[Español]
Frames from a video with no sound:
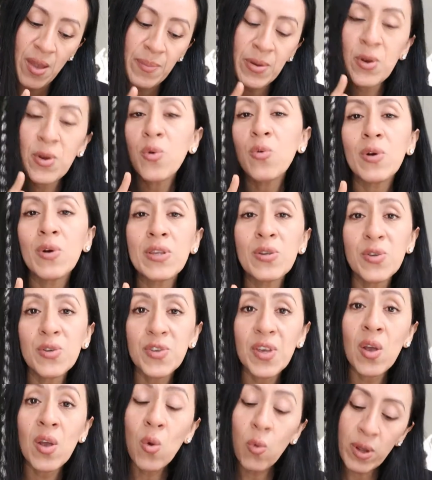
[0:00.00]
pero cuando
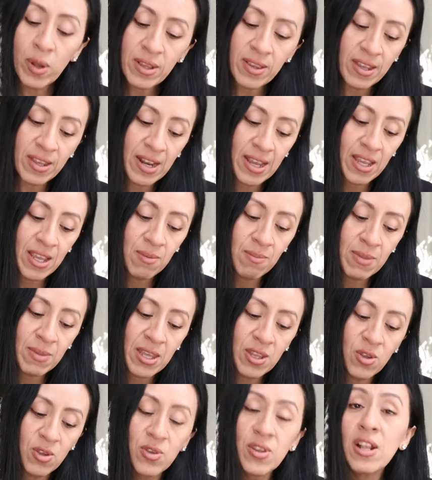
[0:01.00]
se encuentra en
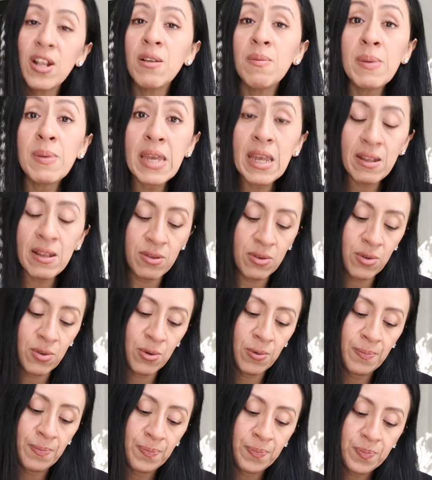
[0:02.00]
medio del
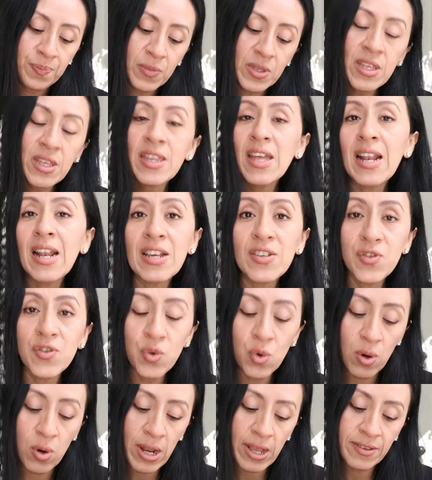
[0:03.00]
viento y de las
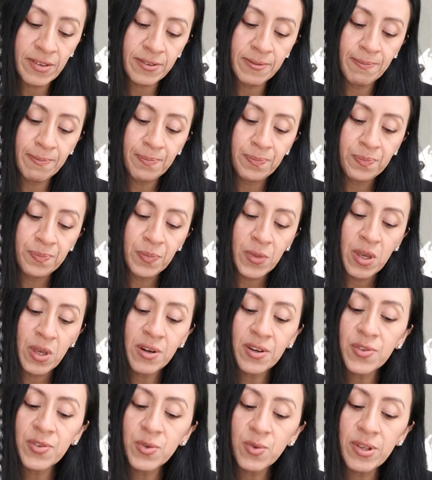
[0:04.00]
olas,
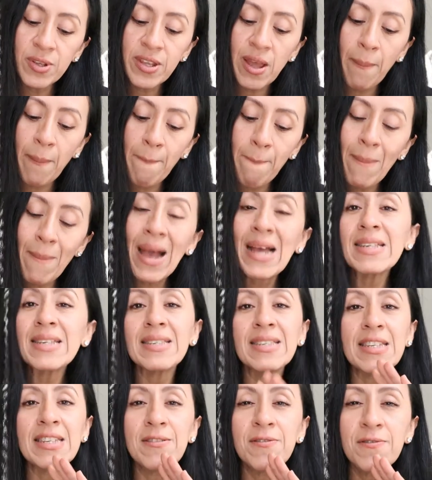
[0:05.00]
resulta
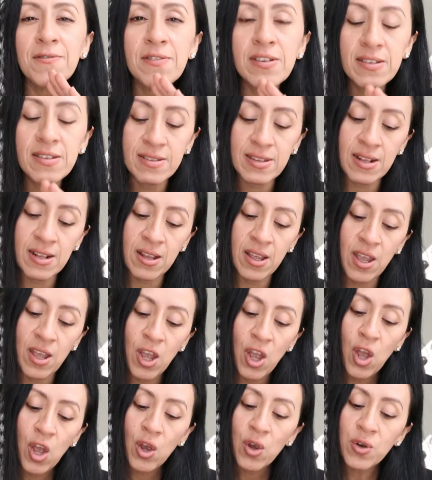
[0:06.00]
más difícil
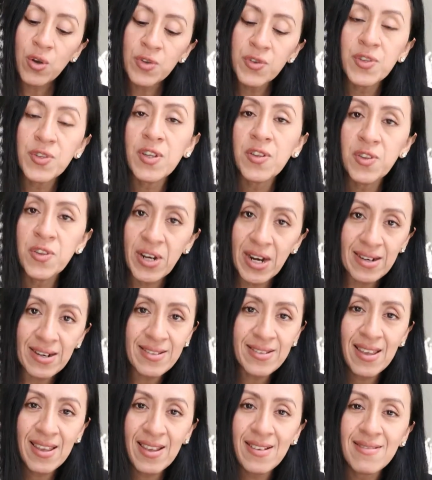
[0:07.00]

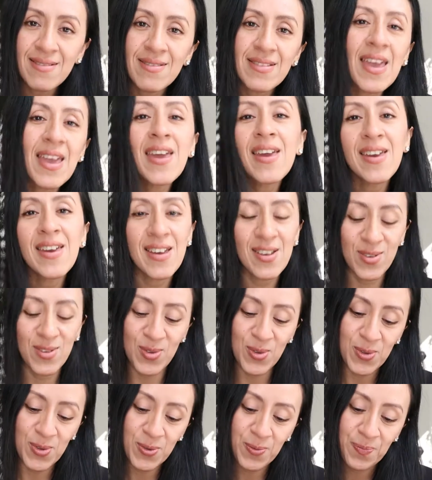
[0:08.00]
concentrarse en
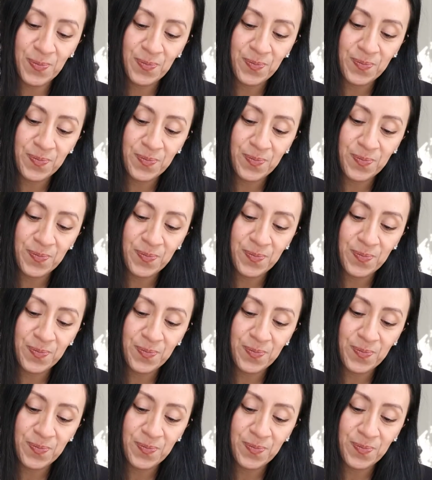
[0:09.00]
Jesús.